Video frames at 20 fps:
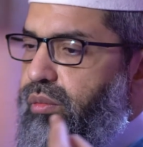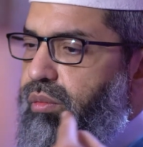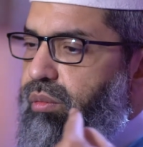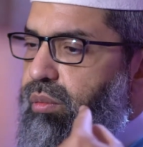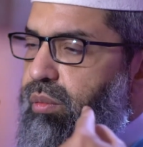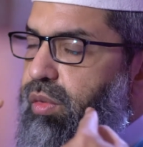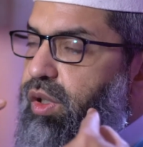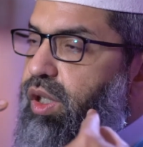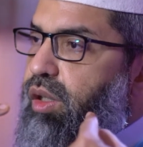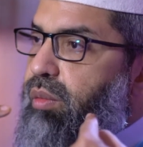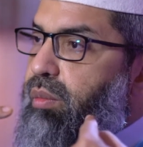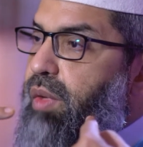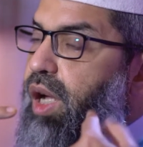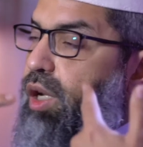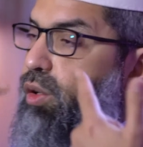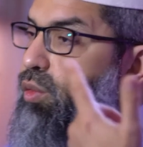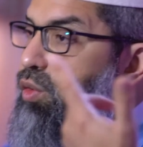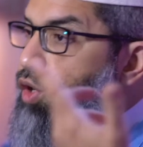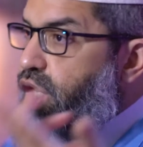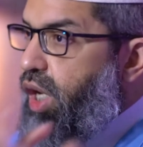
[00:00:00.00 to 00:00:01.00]
بما
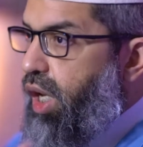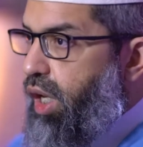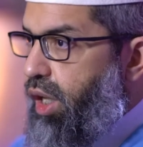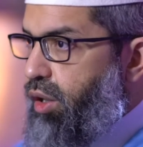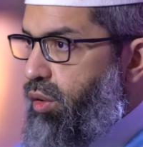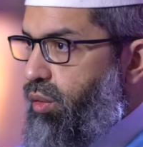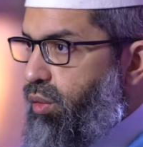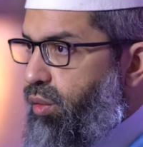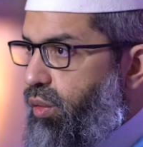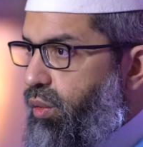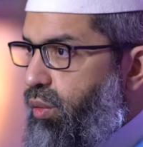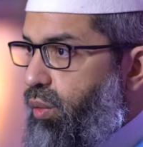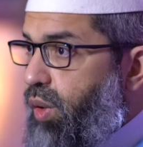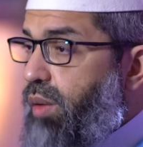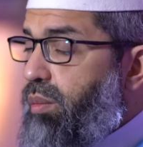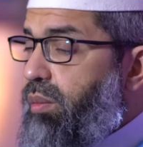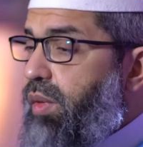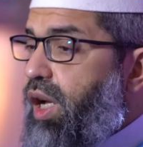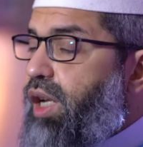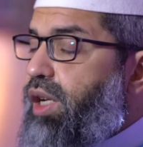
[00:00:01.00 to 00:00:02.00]
نشاهده
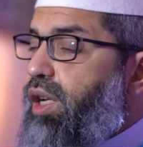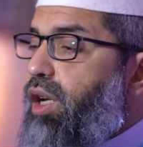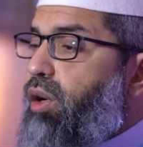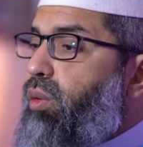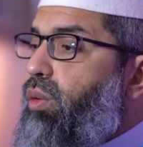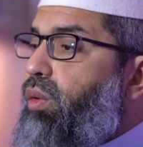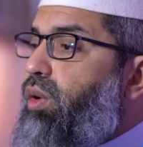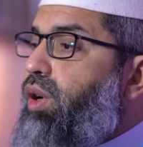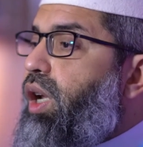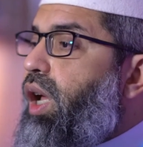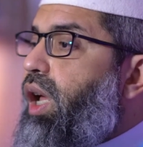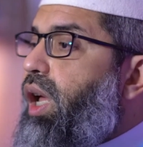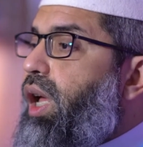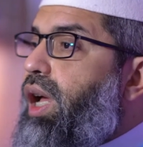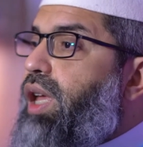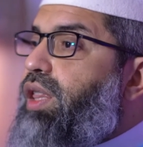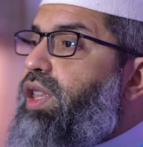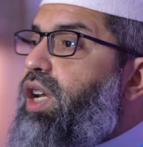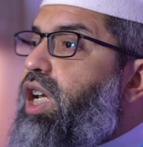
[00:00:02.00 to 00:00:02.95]
وإما أن نقول هذا